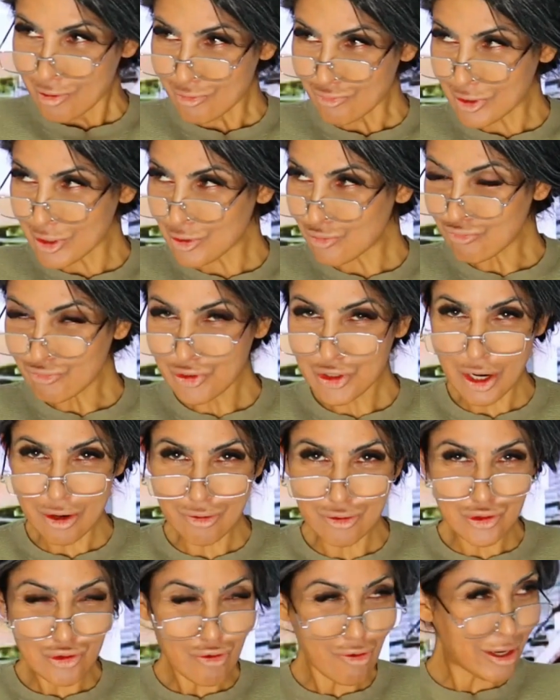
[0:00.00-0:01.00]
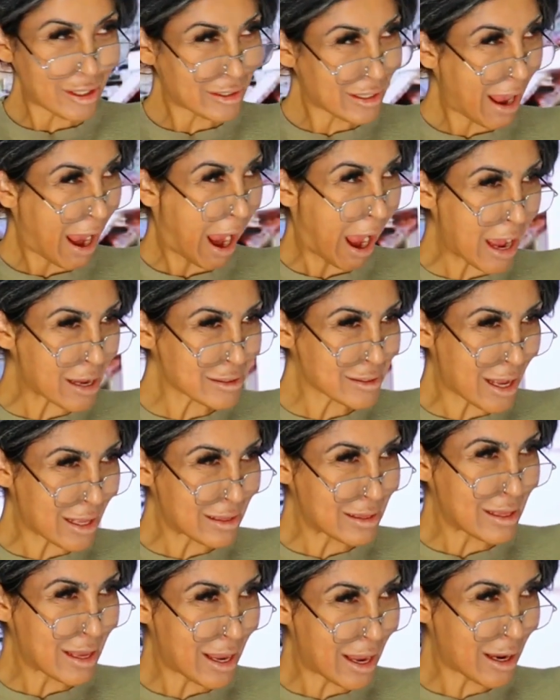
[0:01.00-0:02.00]
Eu sinto um cheiro de coisa errada
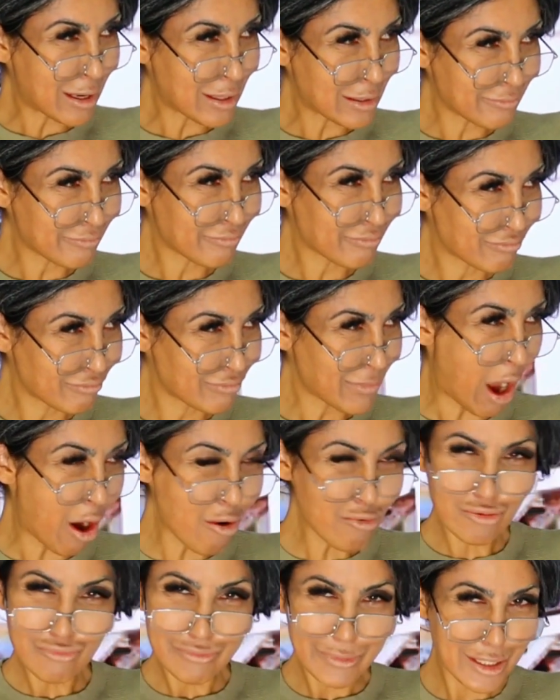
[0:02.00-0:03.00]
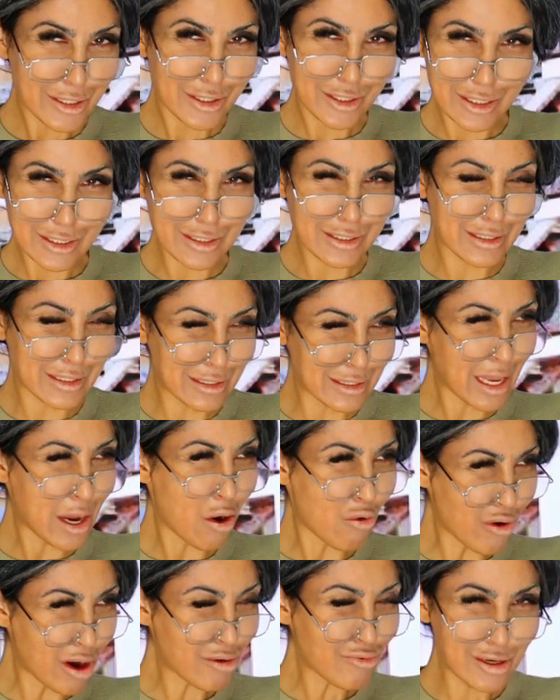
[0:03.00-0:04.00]
nela. Algo me diz que tem
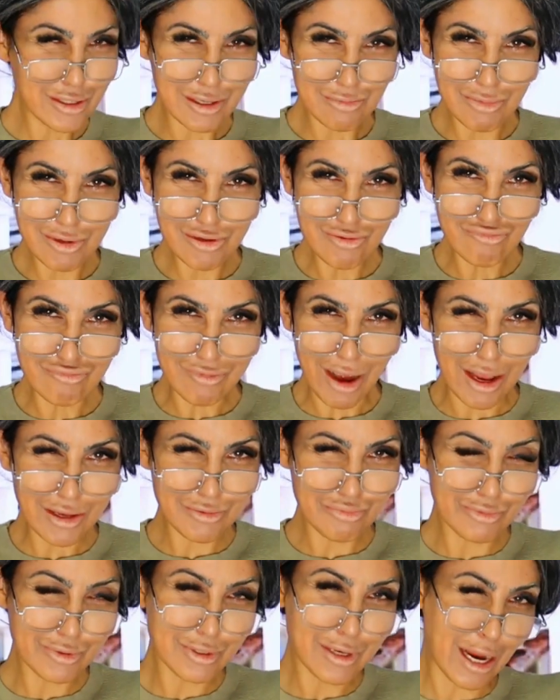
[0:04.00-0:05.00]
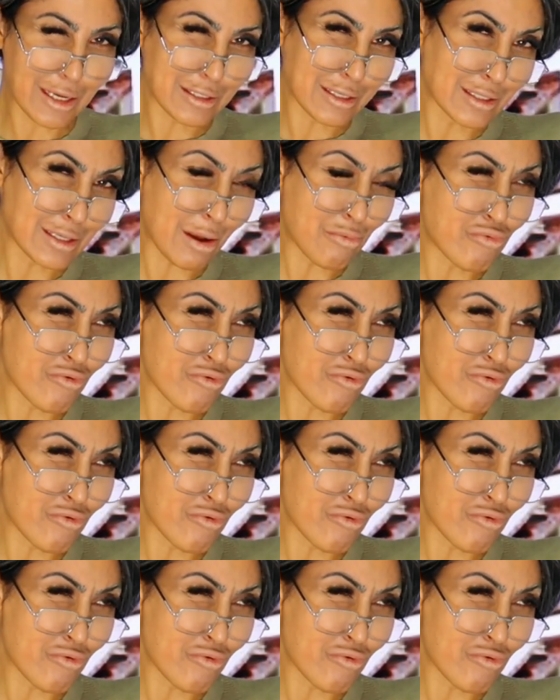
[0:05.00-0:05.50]
alguma coisa muito trás por trás dessa